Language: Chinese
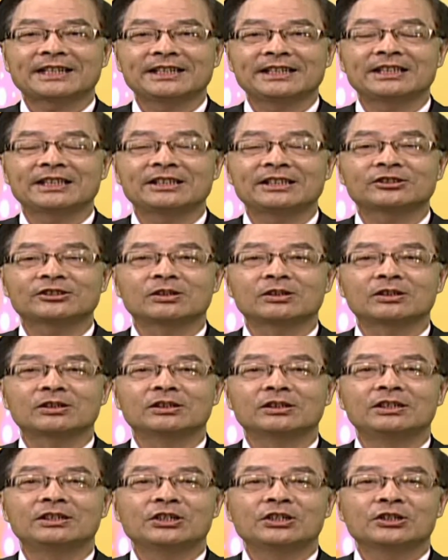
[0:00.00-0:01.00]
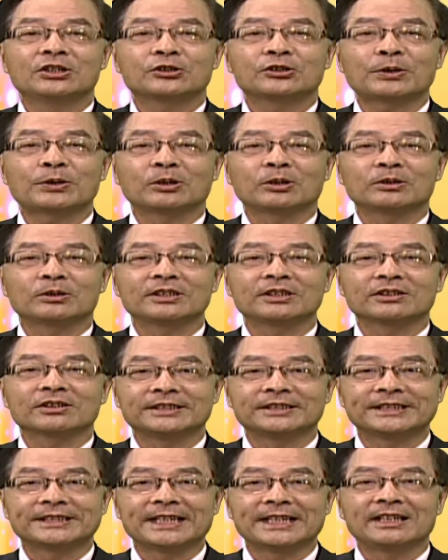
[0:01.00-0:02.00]
天中最多的时
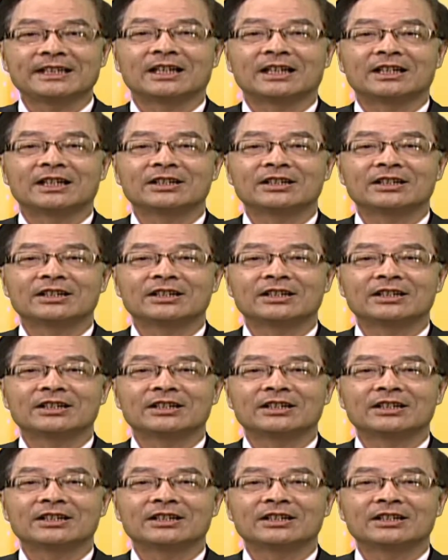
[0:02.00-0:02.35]
间呢，